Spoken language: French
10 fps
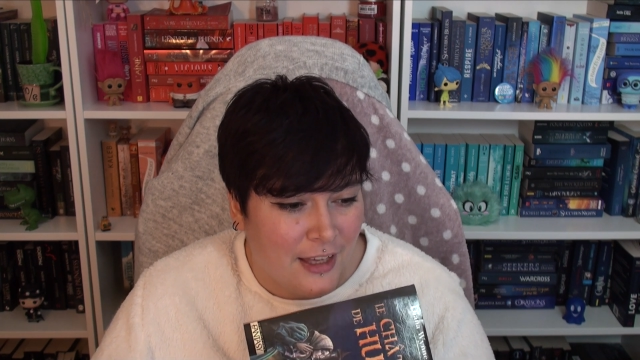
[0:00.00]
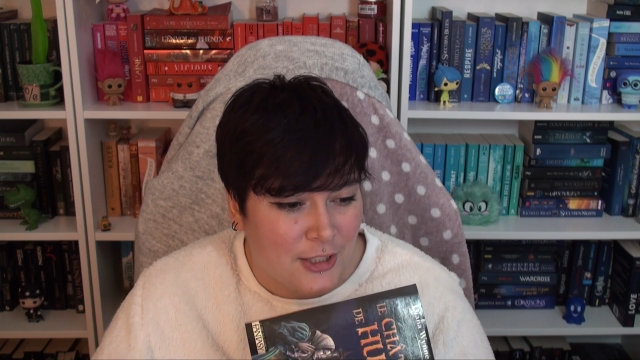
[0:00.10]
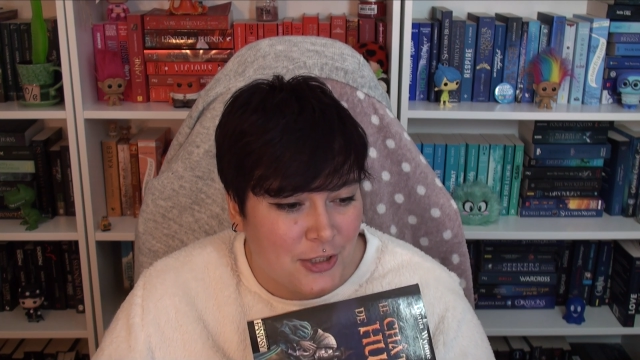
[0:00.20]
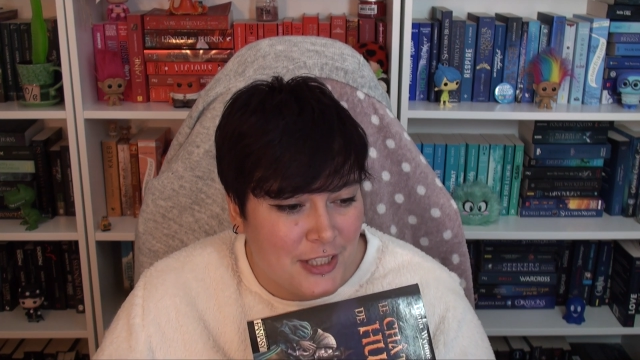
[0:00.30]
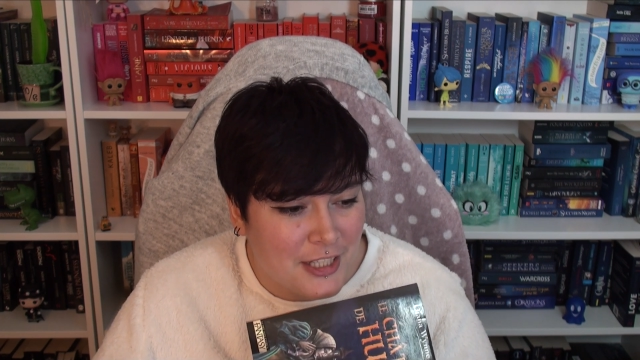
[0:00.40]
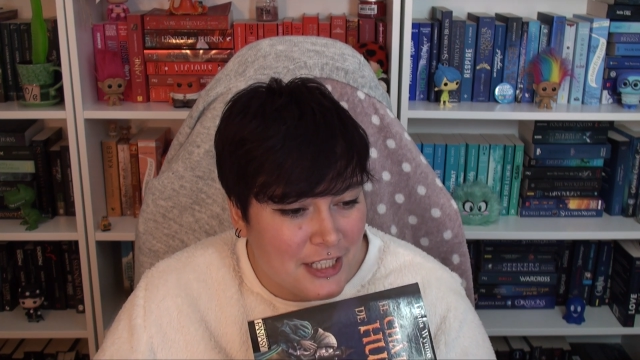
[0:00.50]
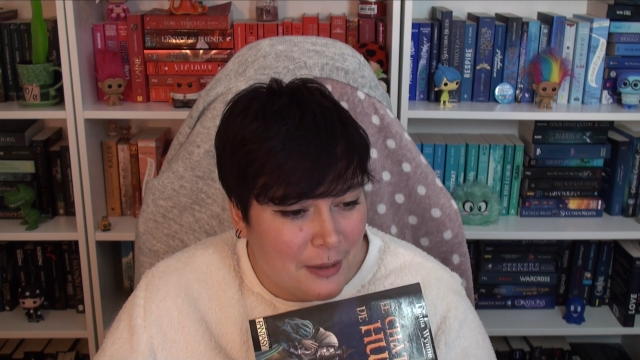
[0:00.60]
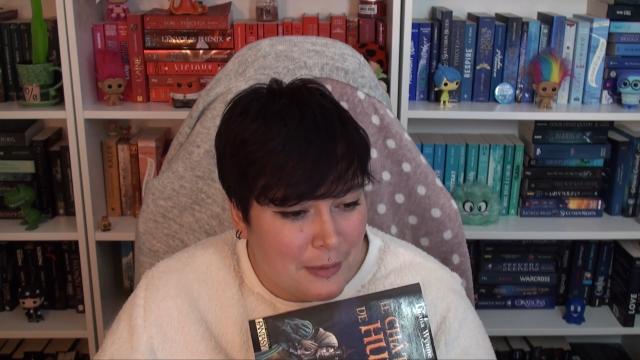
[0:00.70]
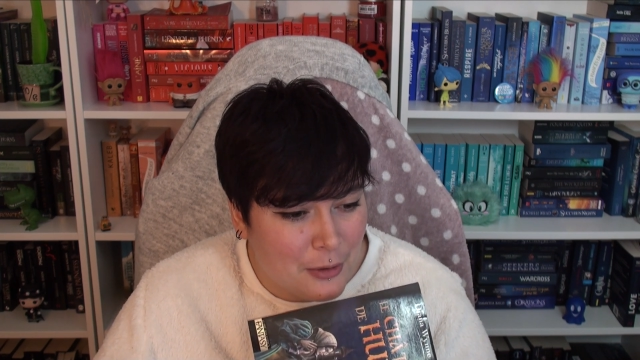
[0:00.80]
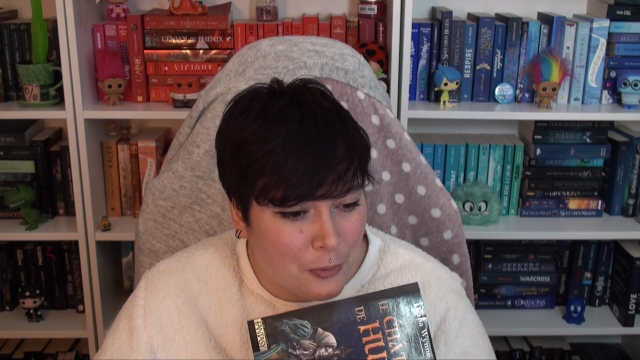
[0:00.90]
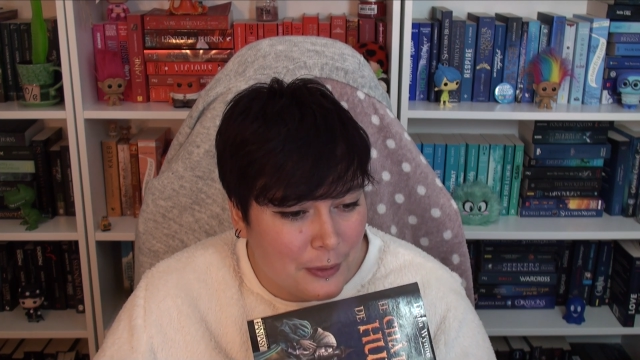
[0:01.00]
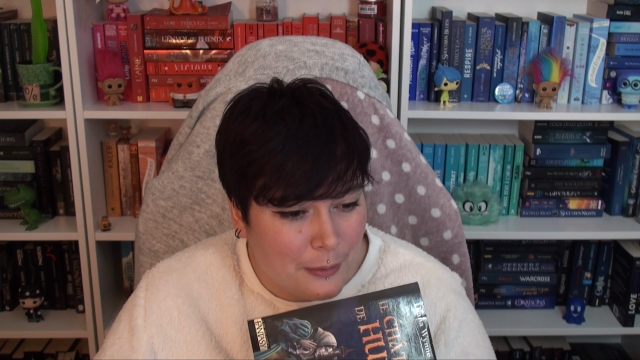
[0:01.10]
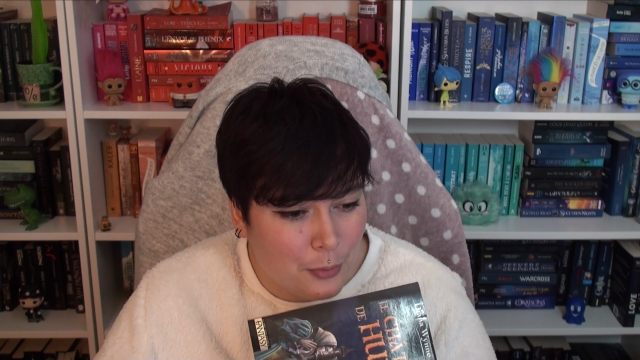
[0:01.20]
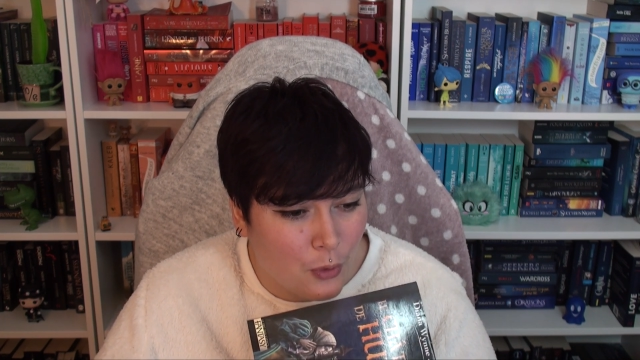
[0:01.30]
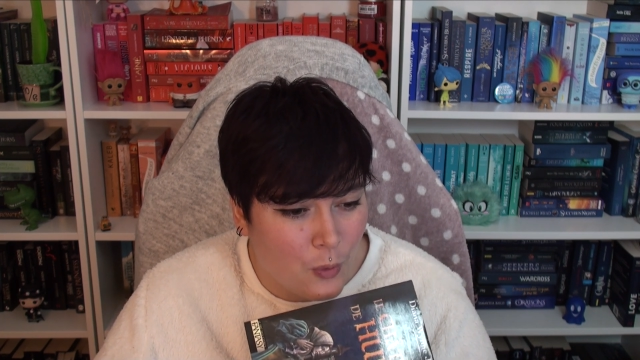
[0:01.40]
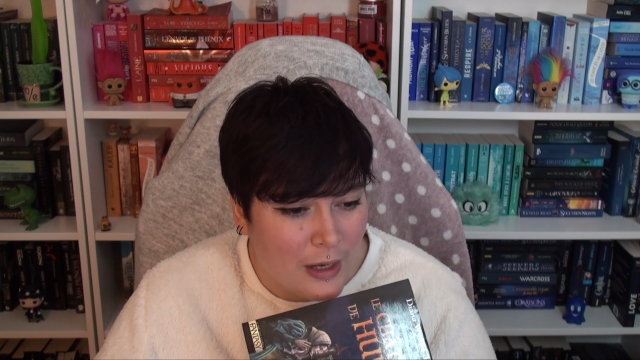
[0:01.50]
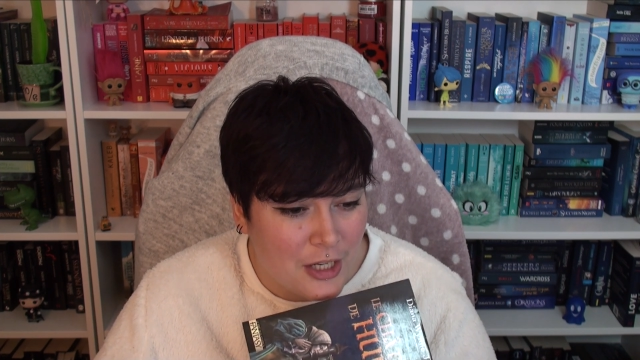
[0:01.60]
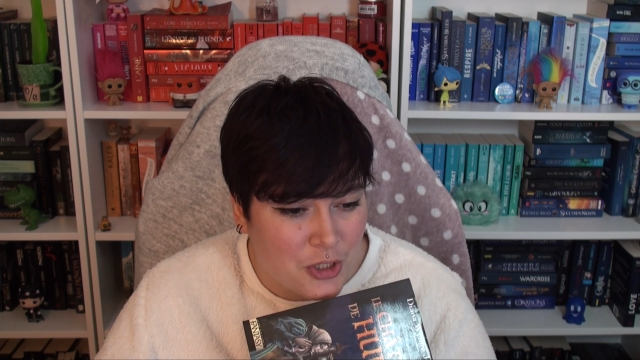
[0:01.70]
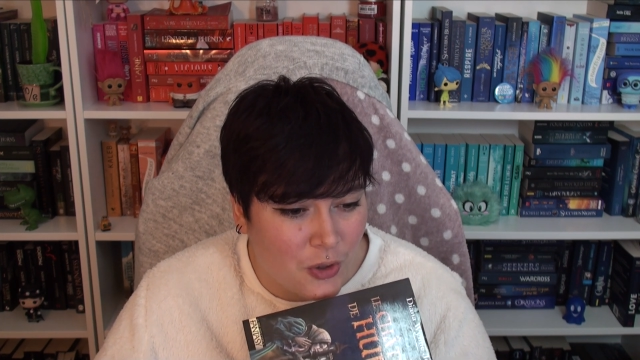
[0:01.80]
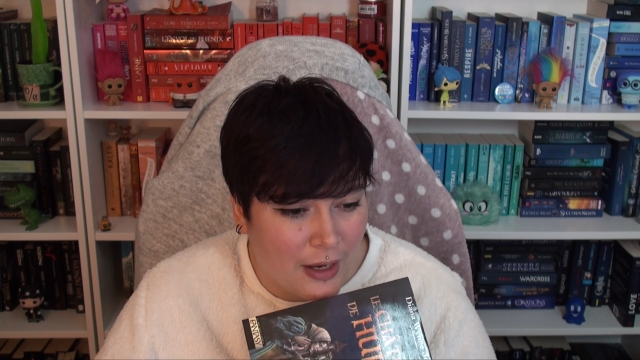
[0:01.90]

Je n'ai jamais compris pourquoi les gens